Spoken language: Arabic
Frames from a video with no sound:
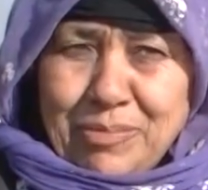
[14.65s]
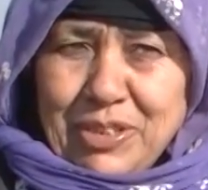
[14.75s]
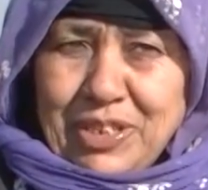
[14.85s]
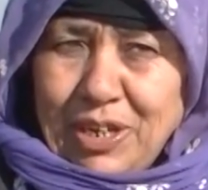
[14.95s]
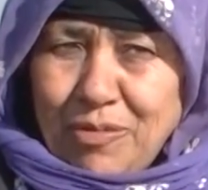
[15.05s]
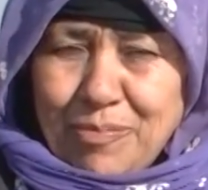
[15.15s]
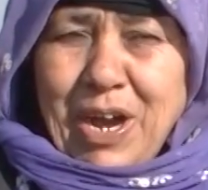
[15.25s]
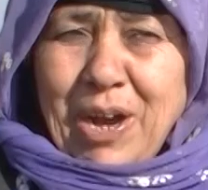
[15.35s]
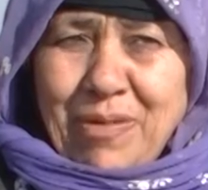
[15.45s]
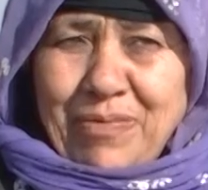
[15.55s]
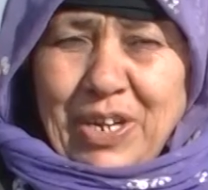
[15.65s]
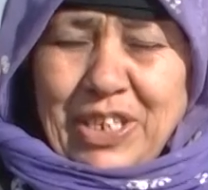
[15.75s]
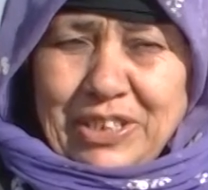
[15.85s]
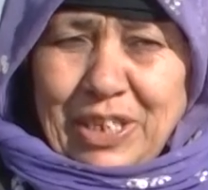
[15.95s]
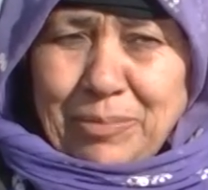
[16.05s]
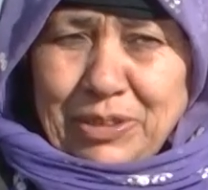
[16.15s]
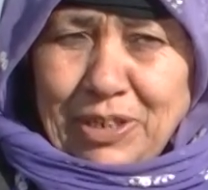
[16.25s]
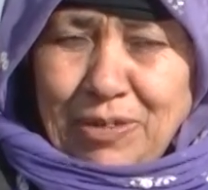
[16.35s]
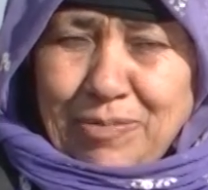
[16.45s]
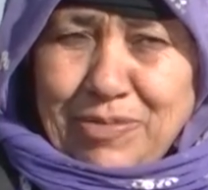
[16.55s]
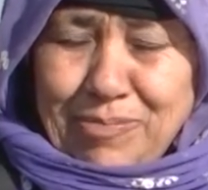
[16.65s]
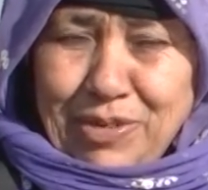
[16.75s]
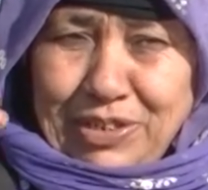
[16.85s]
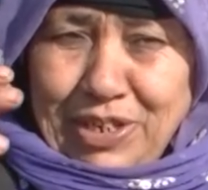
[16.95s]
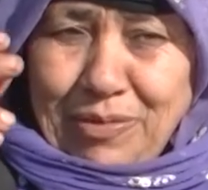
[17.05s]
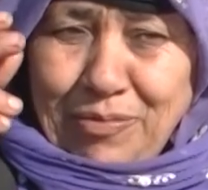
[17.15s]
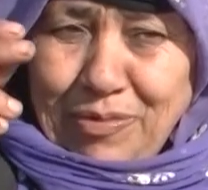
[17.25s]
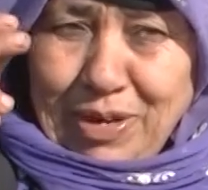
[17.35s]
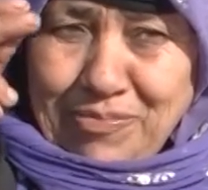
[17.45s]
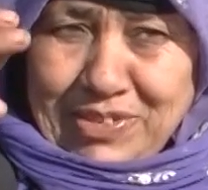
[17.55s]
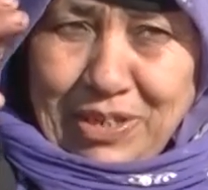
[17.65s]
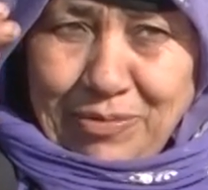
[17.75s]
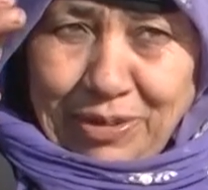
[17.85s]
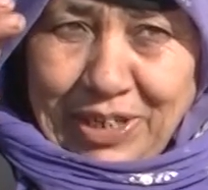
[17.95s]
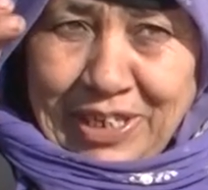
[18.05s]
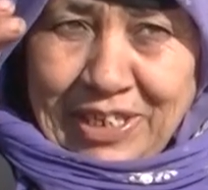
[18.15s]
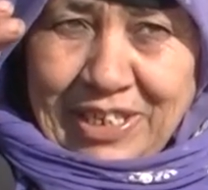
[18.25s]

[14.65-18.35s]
مشترى ومهاوفة حتى ربط الخبز ب 250 ورقة